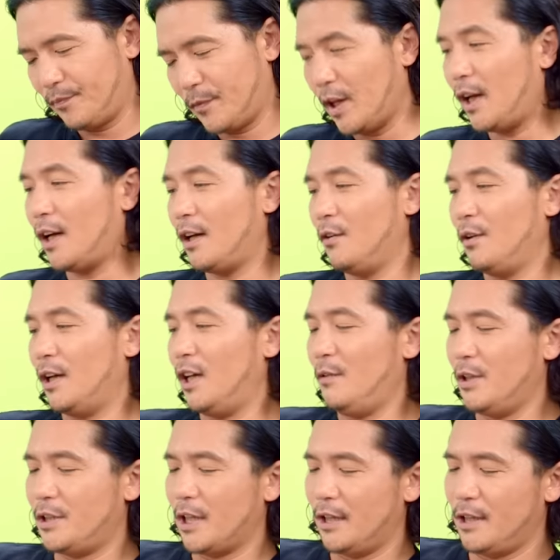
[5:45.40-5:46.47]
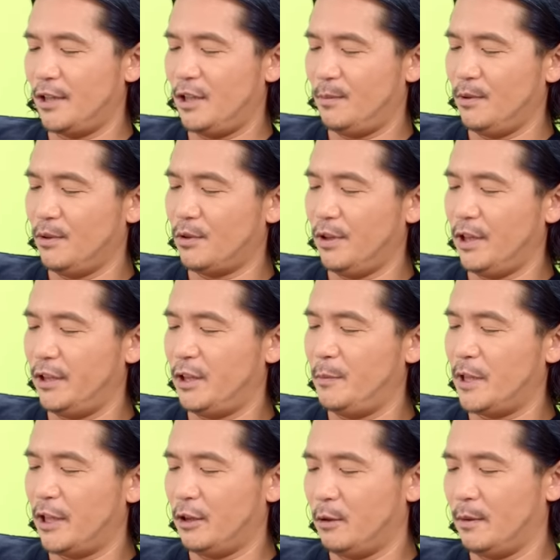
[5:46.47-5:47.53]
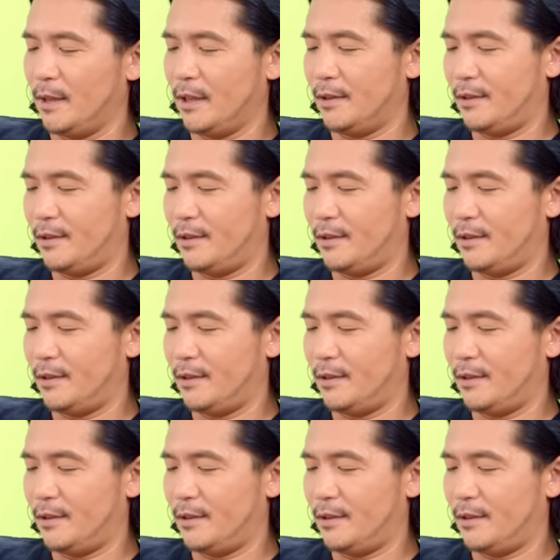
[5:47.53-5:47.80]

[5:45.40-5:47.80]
あ分かりましたじゃあ自分これでいってみたいと思いま